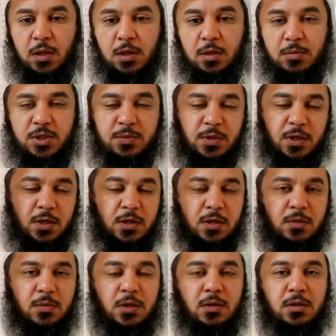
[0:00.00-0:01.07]
Во имя Аллаха
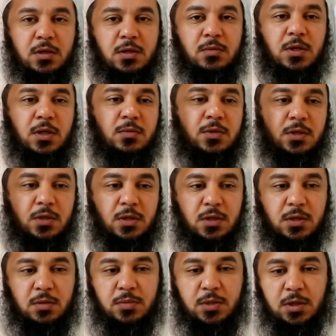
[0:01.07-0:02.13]
Всемилостивого
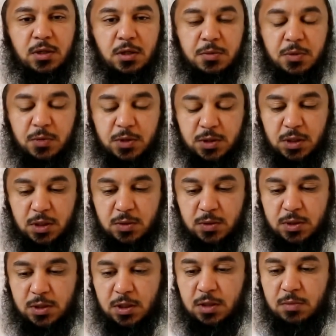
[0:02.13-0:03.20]
Милосердного, хвала Аллаху
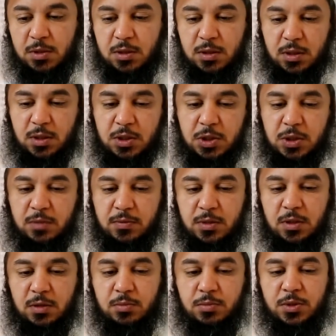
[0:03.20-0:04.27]
Господу миров, мир и
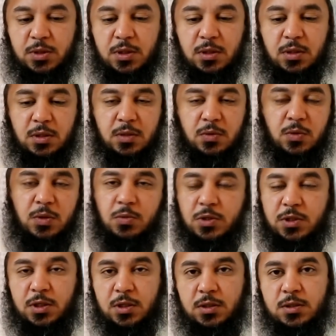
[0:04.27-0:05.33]
благословение нашему
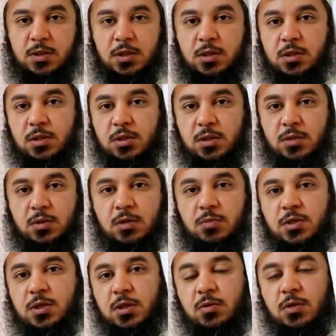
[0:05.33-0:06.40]
любимому пророку и
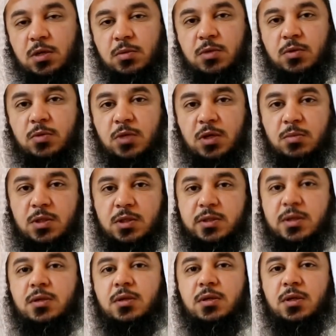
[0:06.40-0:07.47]
господину Мухаммаду, его
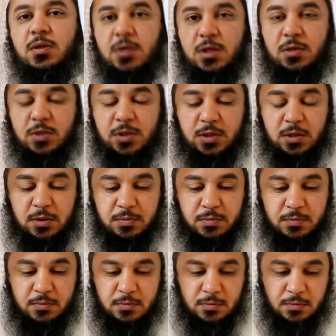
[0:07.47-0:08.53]
семье и всем
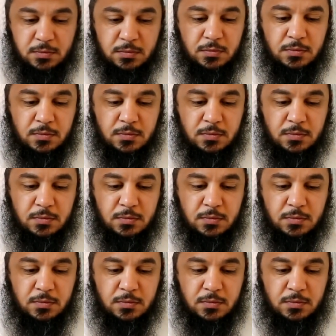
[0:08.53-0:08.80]
сподвижникам.